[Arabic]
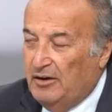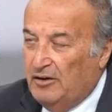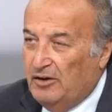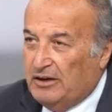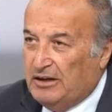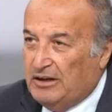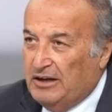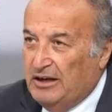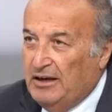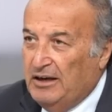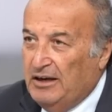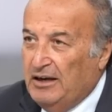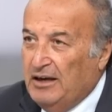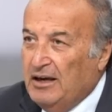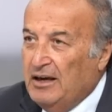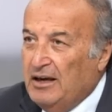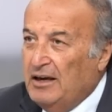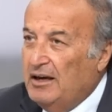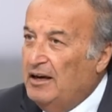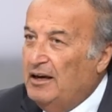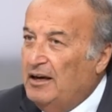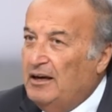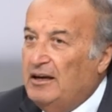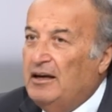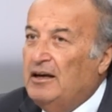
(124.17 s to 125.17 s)
اوكي
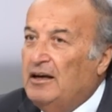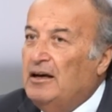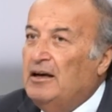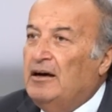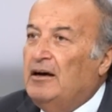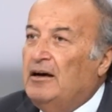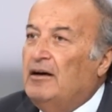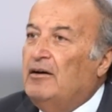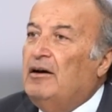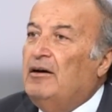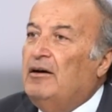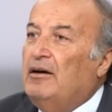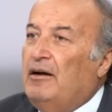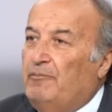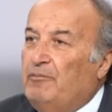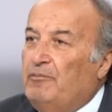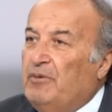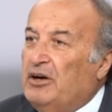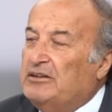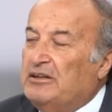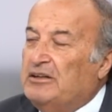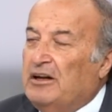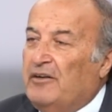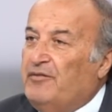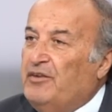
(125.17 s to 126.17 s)
إيه آه،
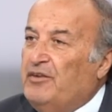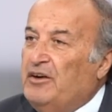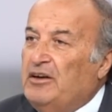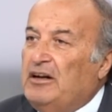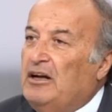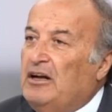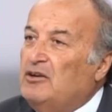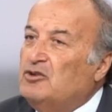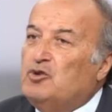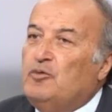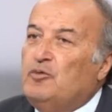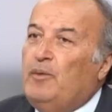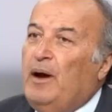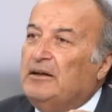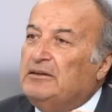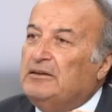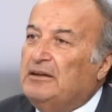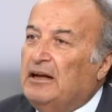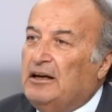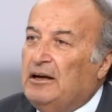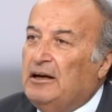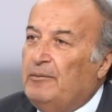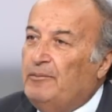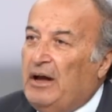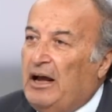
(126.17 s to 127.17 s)
مختلفين شو
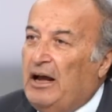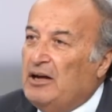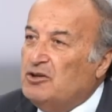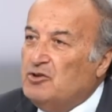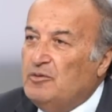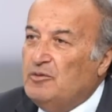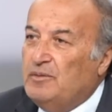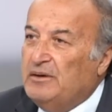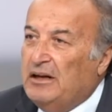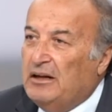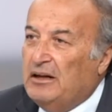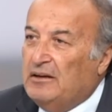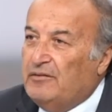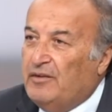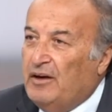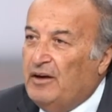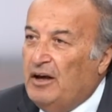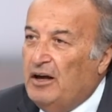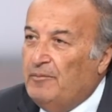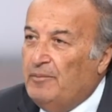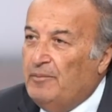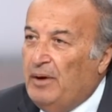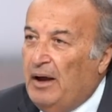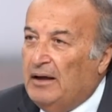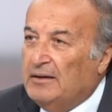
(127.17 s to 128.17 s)
بعد لكن بعد شو بدنا
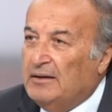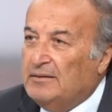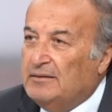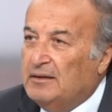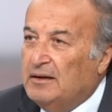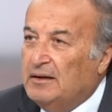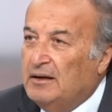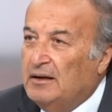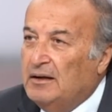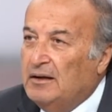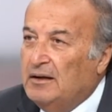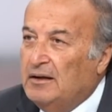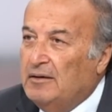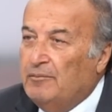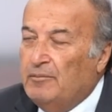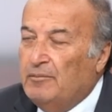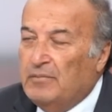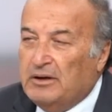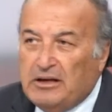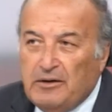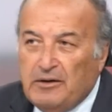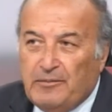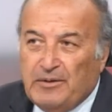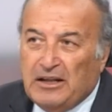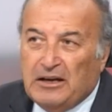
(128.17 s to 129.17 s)
نتفاهم بعد
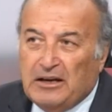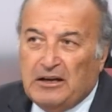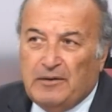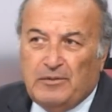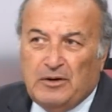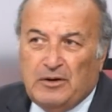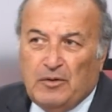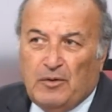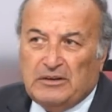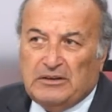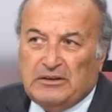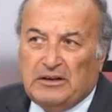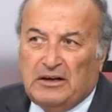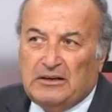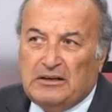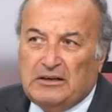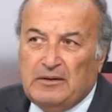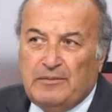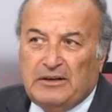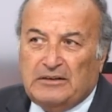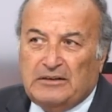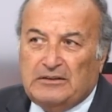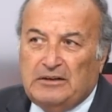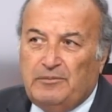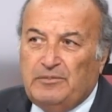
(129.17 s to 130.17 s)
كيف بدنا نبني وطن
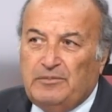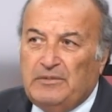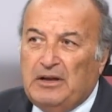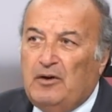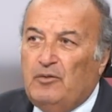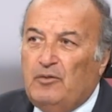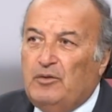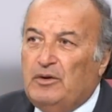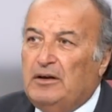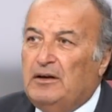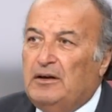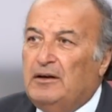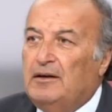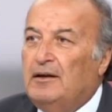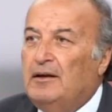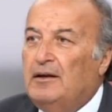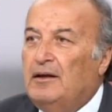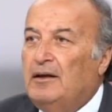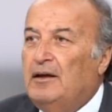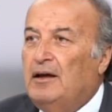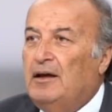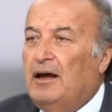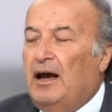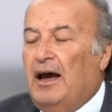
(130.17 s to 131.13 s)
كيف بدك تبني هوية بنرجع